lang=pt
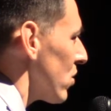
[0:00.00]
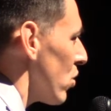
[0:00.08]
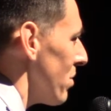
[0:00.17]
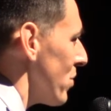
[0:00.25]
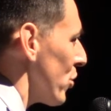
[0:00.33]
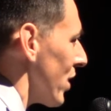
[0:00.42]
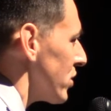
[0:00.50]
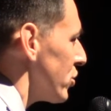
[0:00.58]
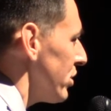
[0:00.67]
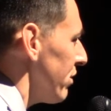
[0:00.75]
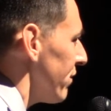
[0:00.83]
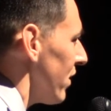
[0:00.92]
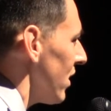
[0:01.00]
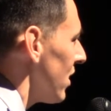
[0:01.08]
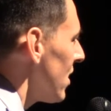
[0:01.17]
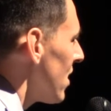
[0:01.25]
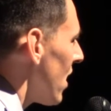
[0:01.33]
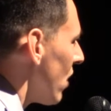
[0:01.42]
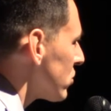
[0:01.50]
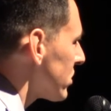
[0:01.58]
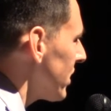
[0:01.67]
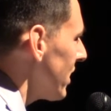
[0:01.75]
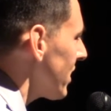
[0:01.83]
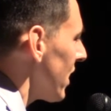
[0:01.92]
comemorativa
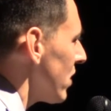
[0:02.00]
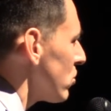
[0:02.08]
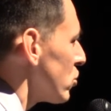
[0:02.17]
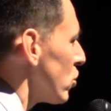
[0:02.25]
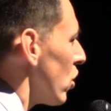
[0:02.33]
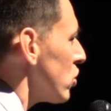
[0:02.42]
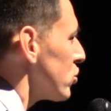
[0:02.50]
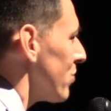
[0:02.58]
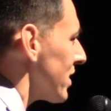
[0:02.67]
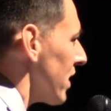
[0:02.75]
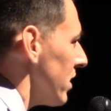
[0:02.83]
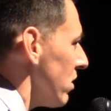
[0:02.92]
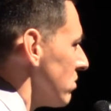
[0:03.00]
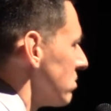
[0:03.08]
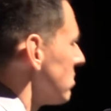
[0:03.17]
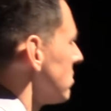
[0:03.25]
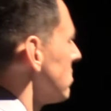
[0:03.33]
aos 30 anos do nosso batalhão.